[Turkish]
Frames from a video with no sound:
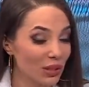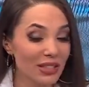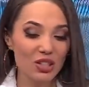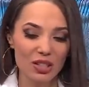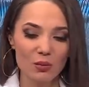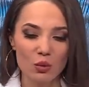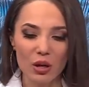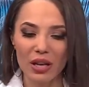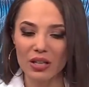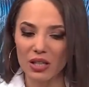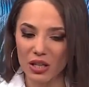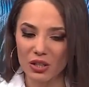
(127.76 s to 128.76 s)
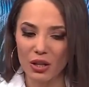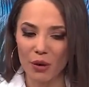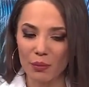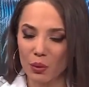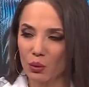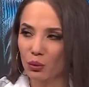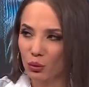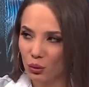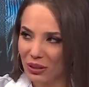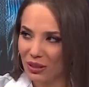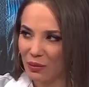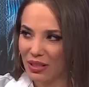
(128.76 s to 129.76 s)
onlar için bu gelecek
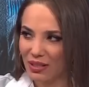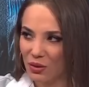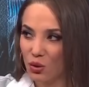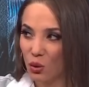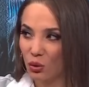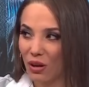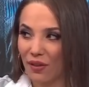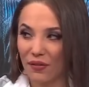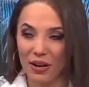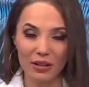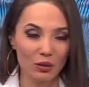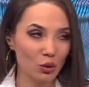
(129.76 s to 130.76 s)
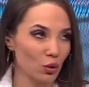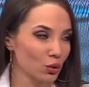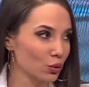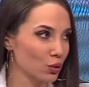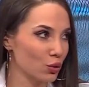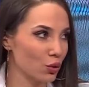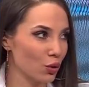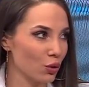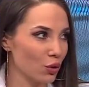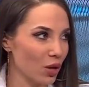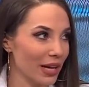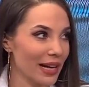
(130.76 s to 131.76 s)
şampiyonluğun kıymetinin çok daha farklı olduğunu
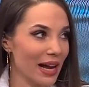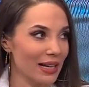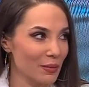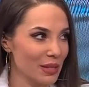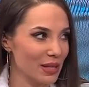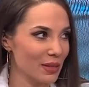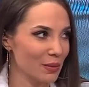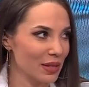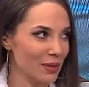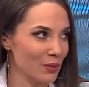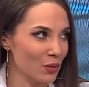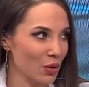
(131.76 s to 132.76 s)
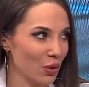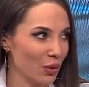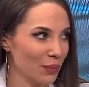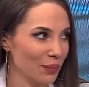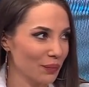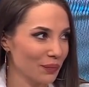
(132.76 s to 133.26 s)
söylüyor. Hayalimizdi bizim diyor.